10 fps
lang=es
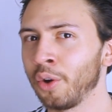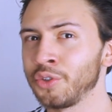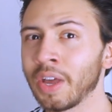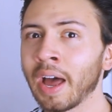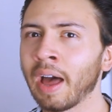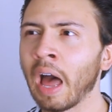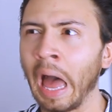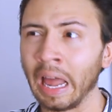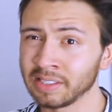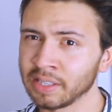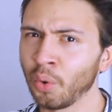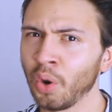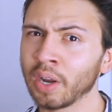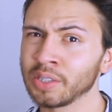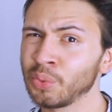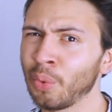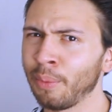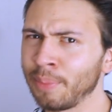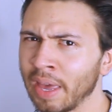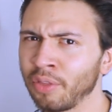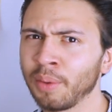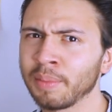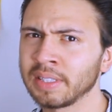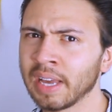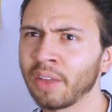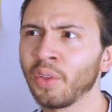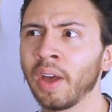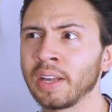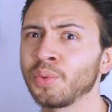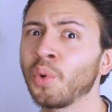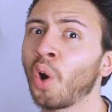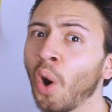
O sea, según lo que estuve viendo e investigando es un